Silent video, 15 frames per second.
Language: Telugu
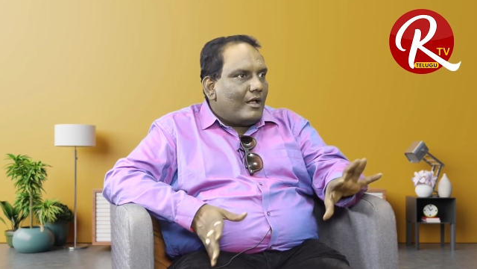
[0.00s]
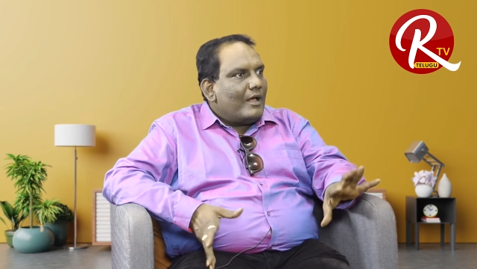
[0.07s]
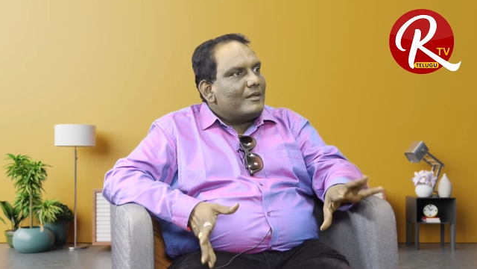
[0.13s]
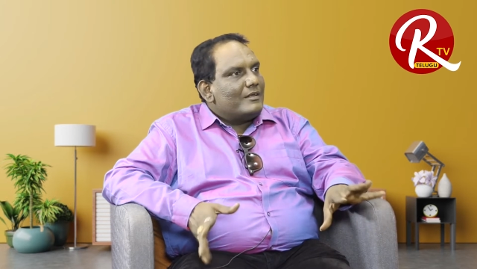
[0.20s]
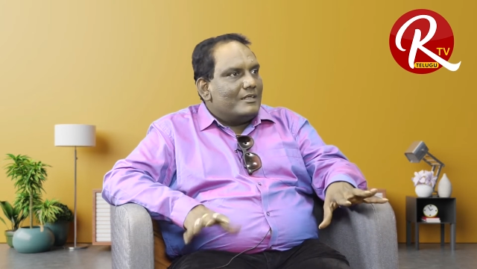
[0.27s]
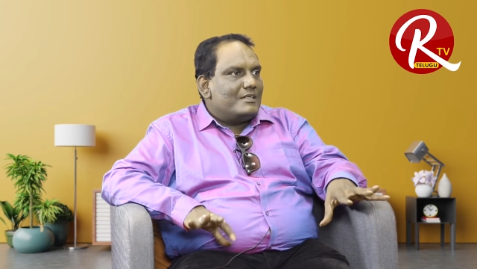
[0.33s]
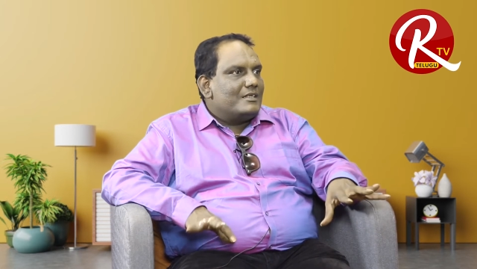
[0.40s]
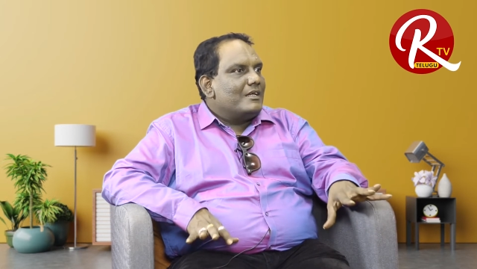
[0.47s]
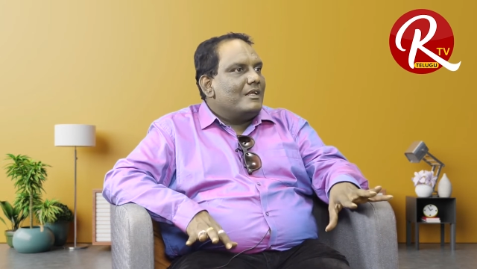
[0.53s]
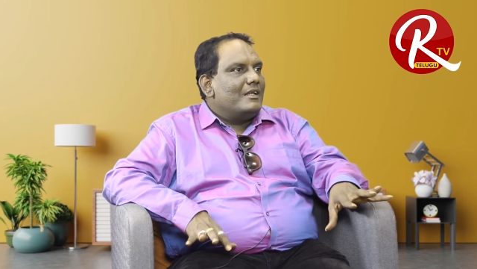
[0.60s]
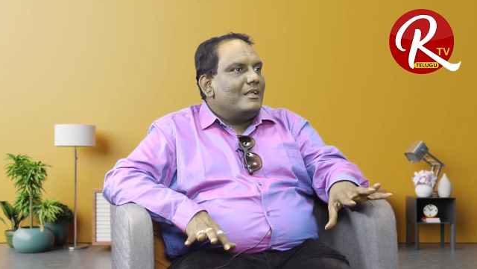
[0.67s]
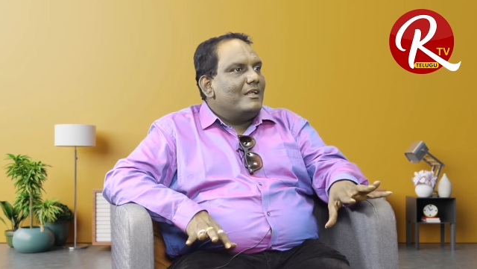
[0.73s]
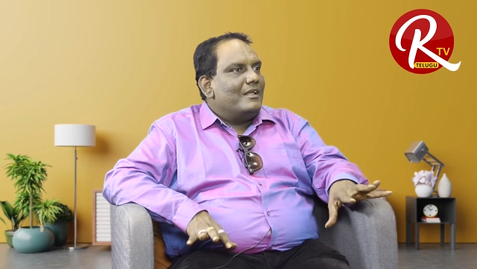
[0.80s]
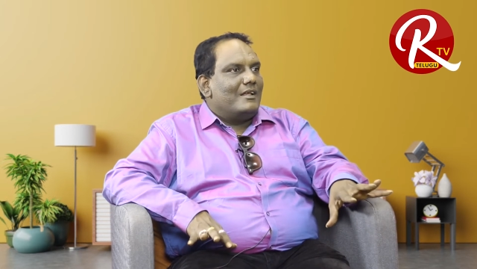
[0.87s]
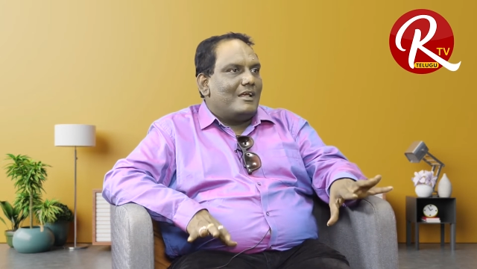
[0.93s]
ఆర్టిస్ట్
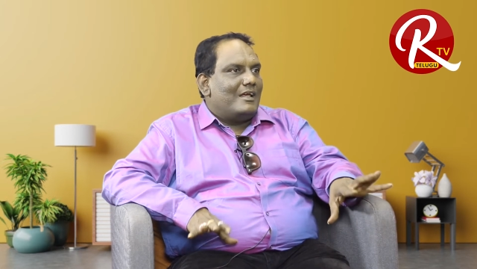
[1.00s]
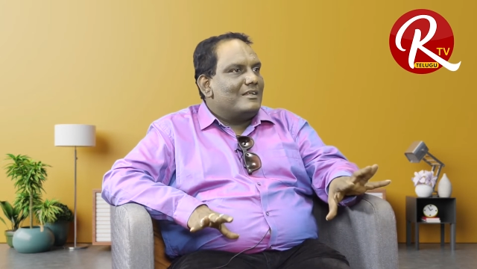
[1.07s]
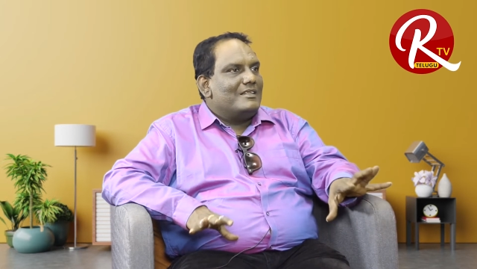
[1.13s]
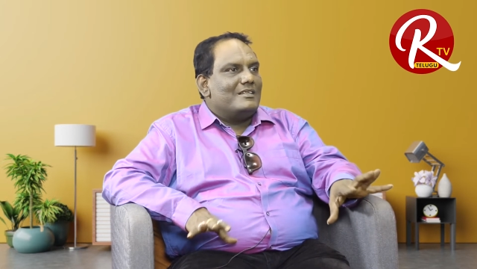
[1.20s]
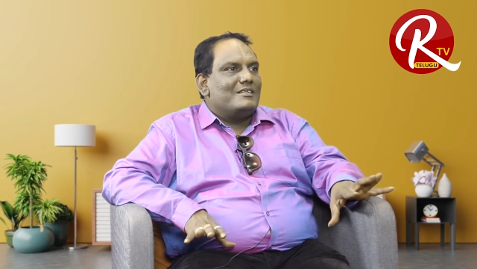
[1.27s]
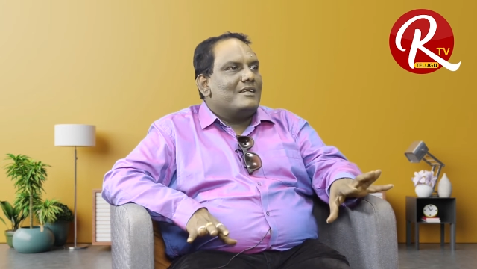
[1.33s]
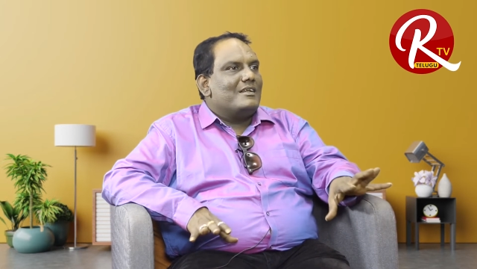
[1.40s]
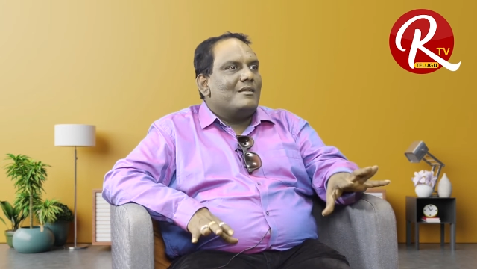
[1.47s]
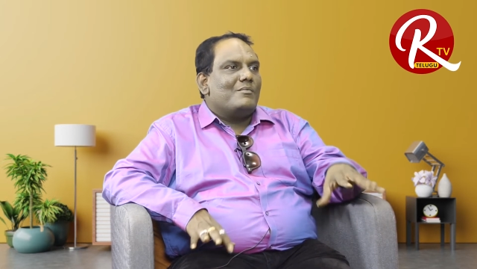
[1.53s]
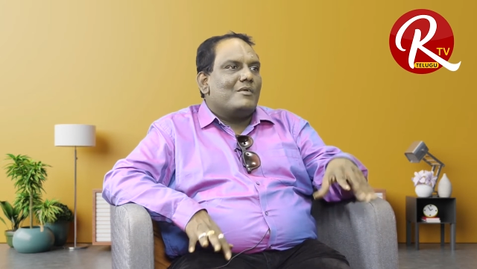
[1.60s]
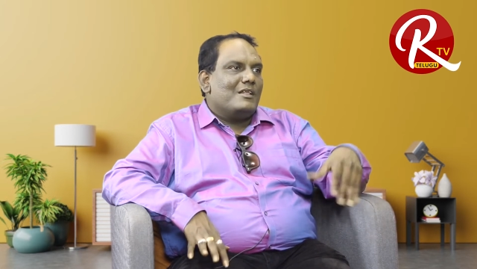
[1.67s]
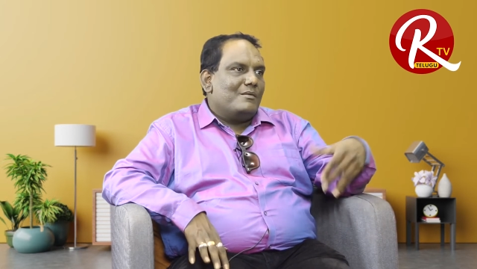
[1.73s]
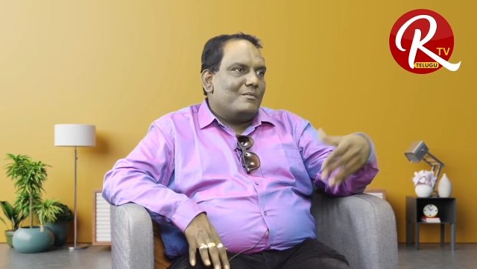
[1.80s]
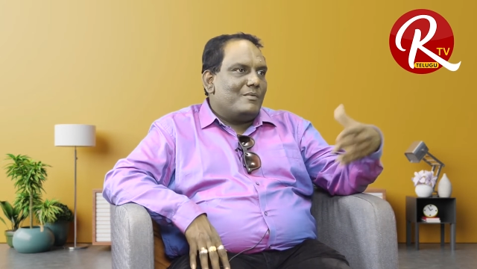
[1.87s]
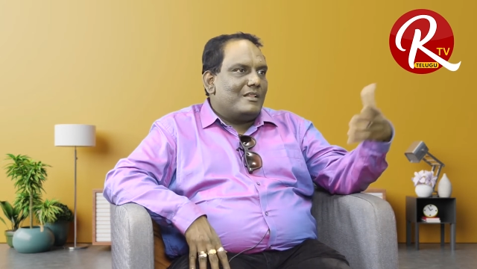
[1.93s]
కానీ ఆర్టిస్ట్
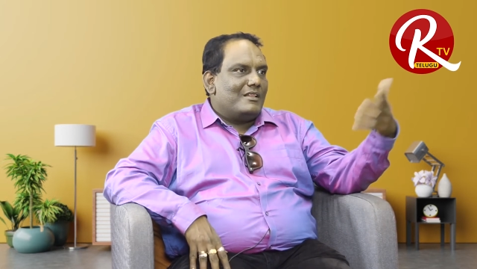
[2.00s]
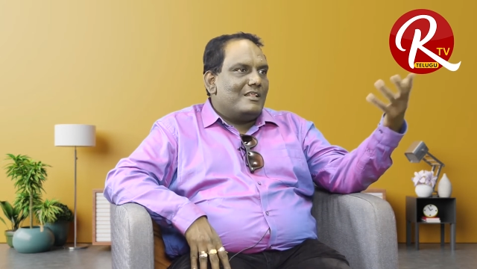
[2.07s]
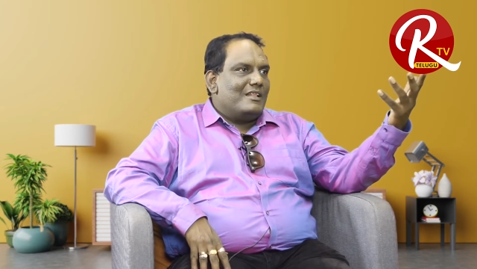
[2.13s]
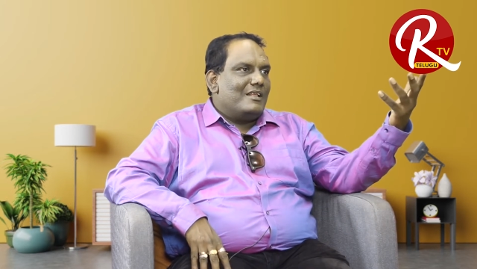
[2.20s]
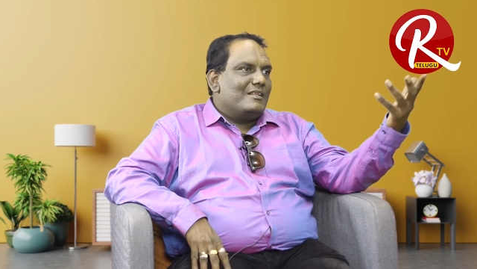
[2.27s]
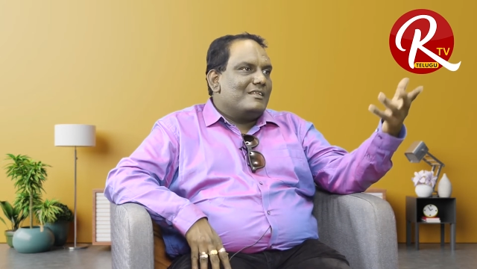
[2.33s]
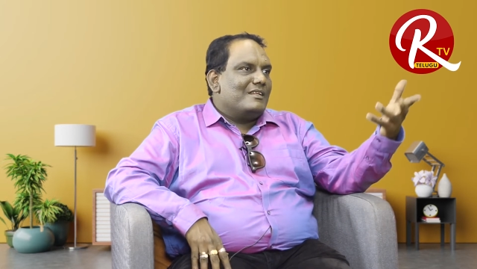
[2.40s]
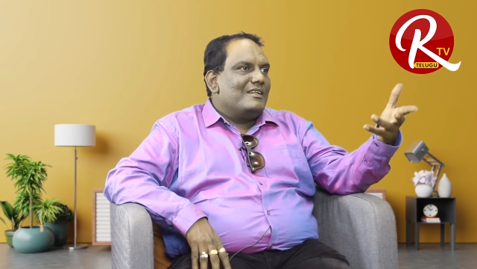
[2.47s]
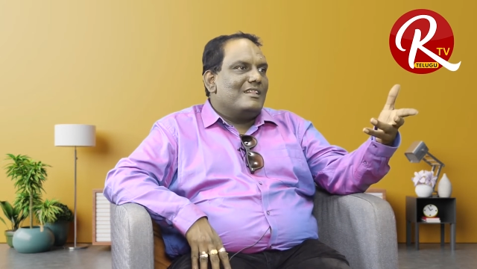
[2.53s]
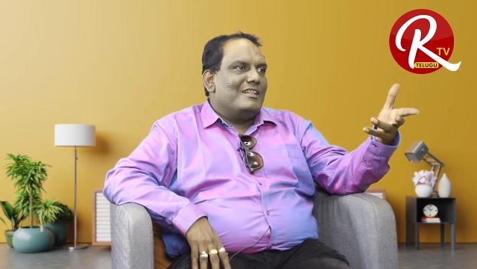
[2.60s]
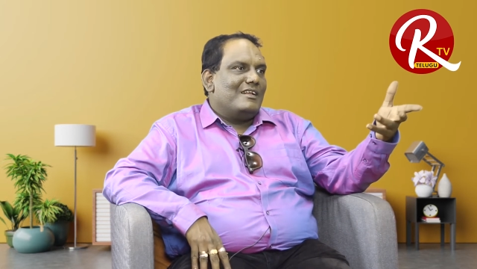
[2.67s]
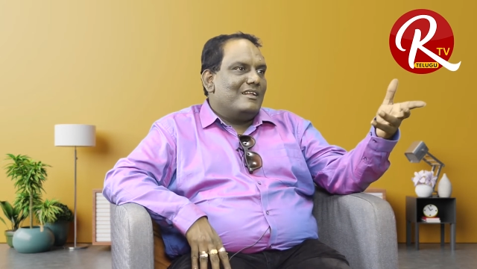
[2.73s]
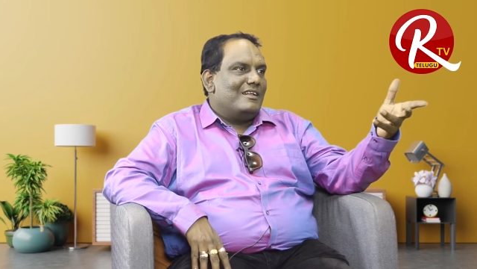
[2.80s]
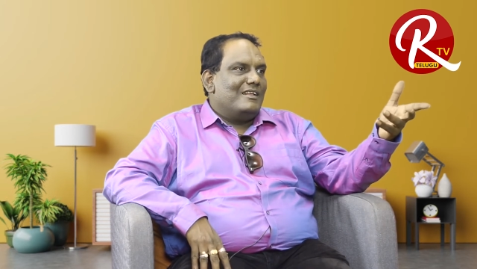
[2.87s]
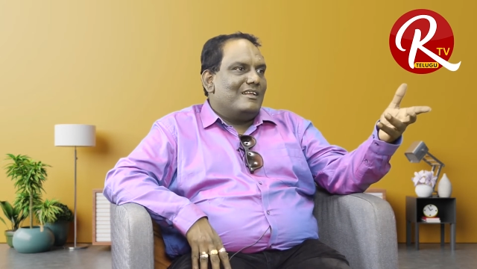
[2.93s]
అన్నప్పుడు అది పెద్దదా
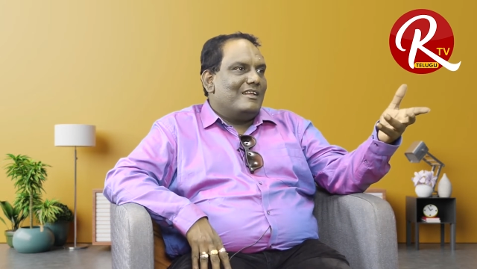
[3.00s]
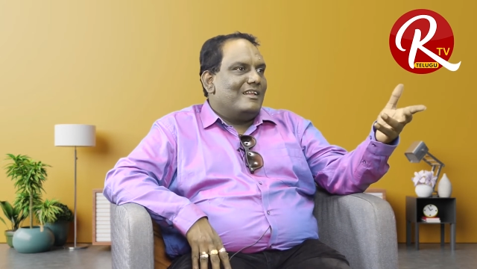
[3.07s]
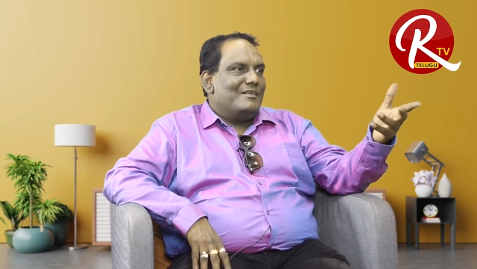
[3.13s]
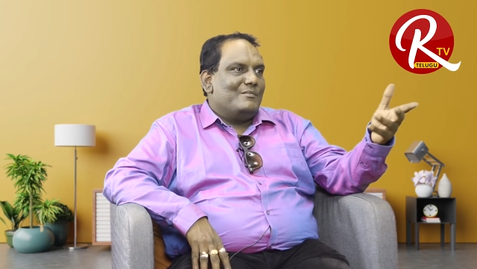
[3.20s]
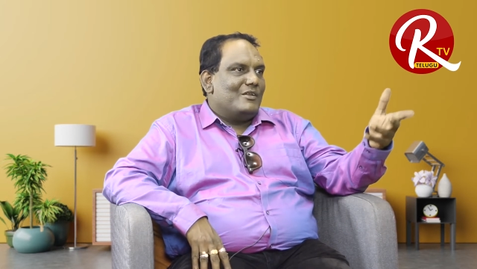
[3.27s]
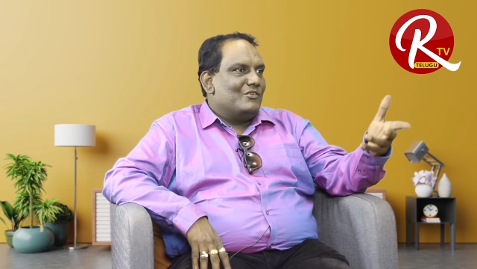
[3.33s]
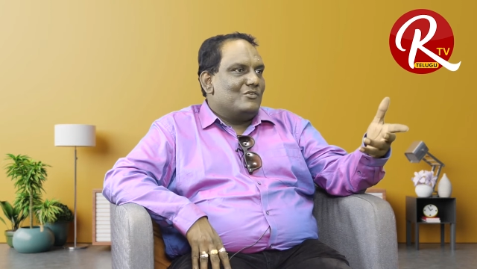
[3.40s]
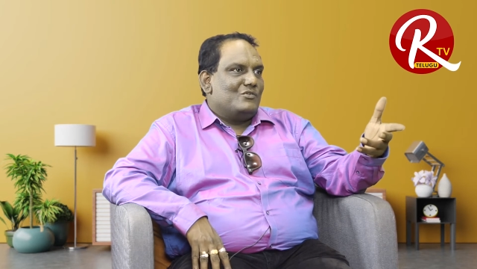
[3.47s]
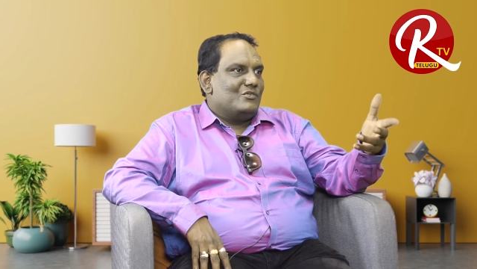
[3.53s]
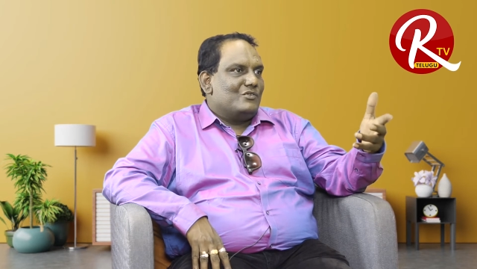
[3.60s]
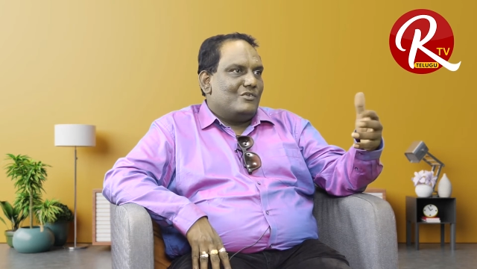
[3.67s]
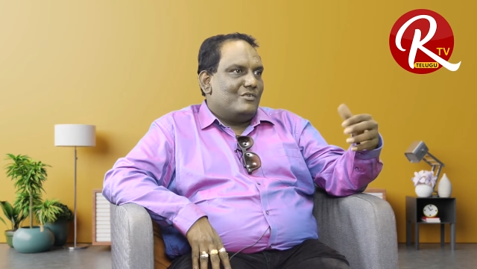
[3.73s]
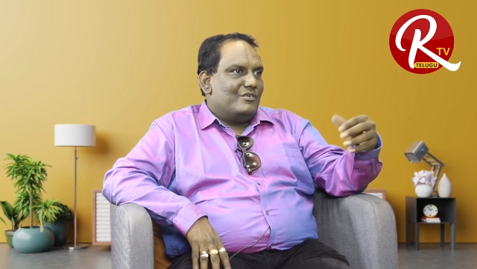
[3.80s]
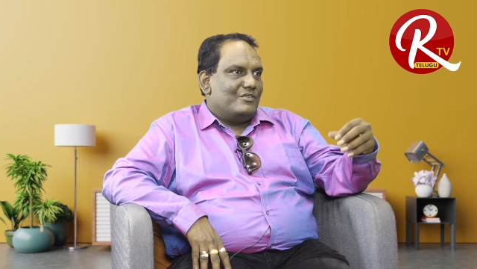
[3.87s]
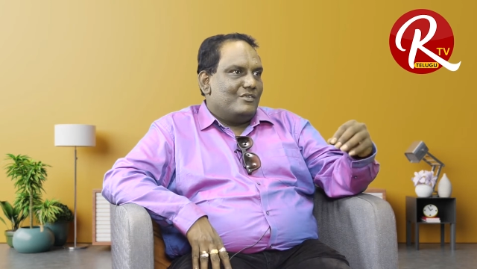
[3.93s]
చిన్నదా అని మనం
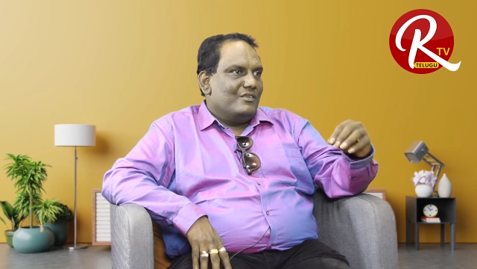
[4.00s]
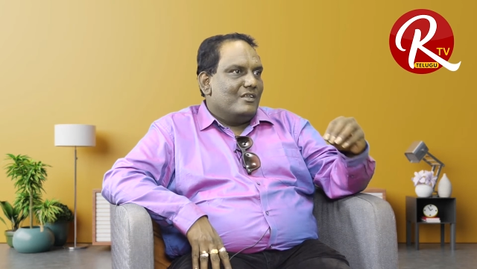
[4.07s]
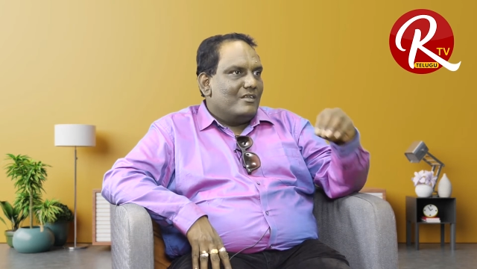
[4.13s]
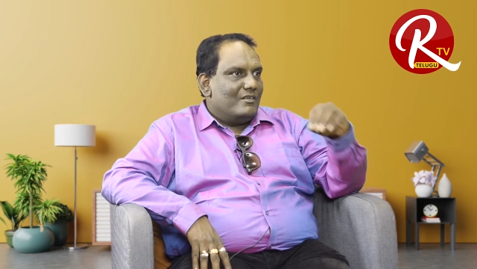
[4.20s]
చూసుకోకూడదు